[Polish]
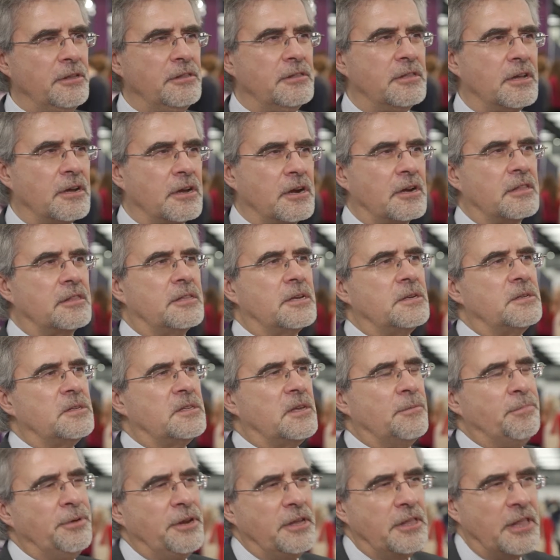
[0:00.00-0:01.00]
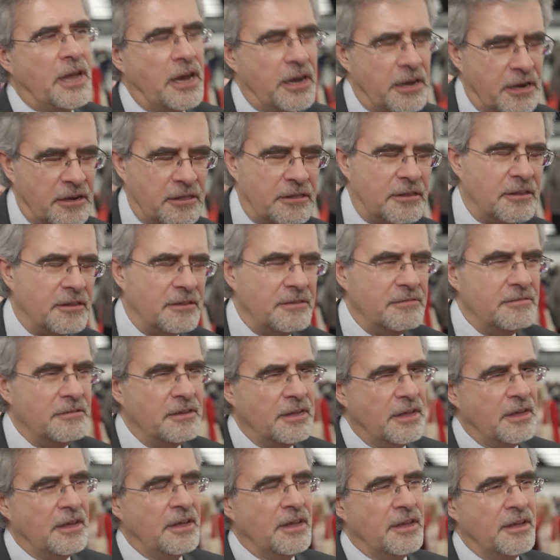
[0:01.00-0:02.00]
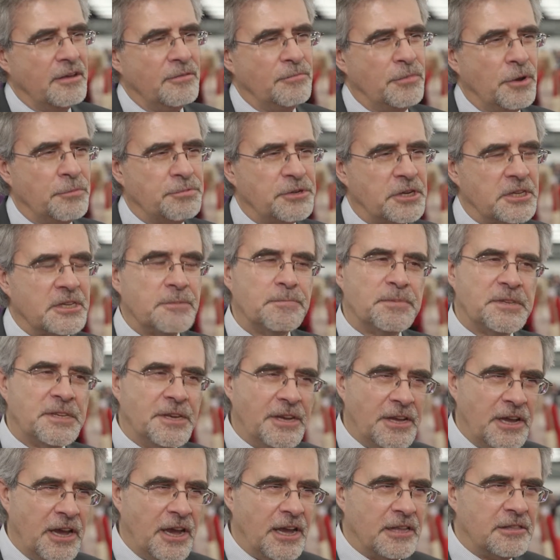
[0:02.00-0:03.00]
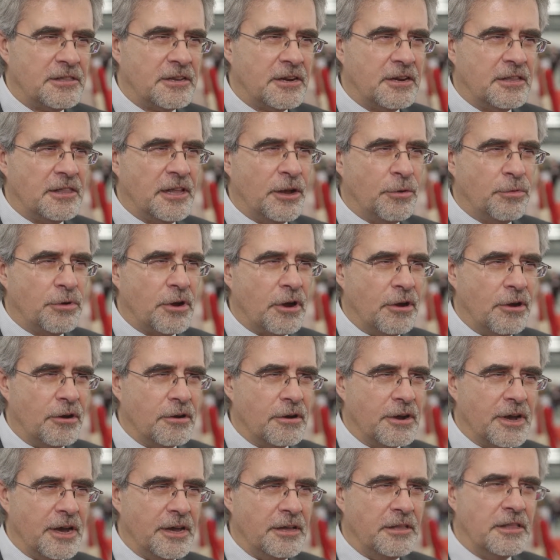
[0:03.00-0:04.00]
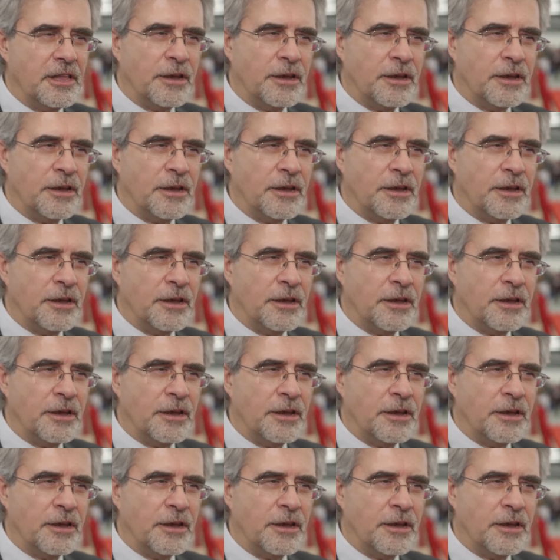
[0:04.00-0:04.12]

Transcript: interdyscyplinarny, poprzez psychiatra, neurologa i